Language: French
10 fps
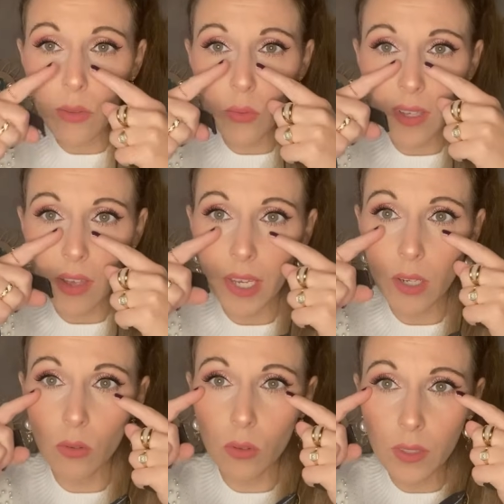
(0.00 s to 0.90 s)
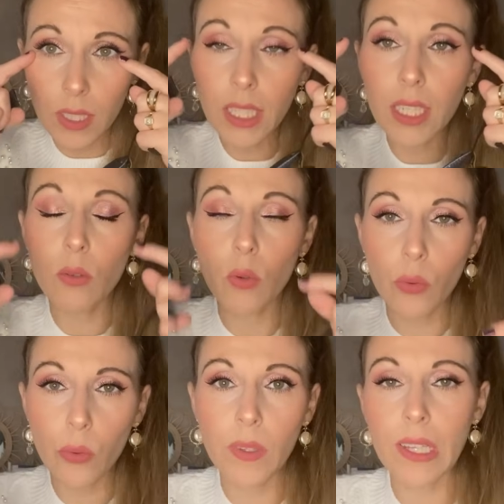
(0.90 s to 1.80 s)
donc avec le nez, le
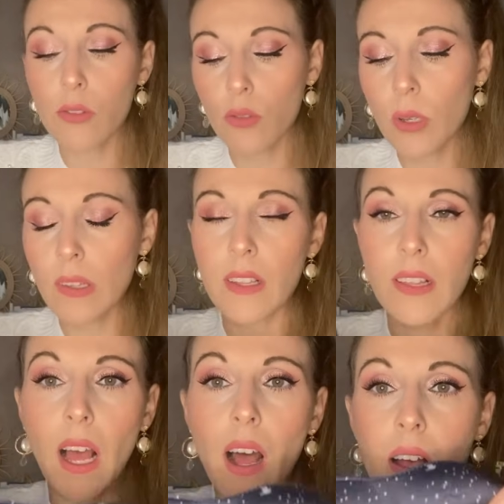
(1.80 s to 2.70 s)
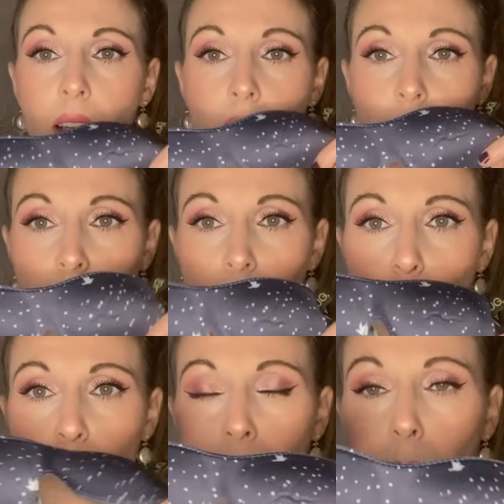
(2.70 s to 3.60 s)
contour des yeux, etc. La
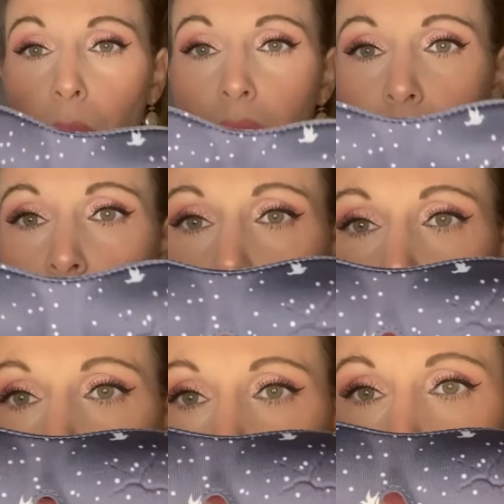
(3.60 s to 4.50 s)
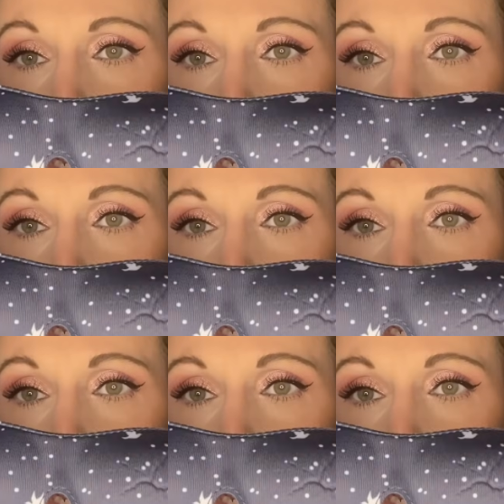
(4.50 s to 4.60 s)
lumière passe, mais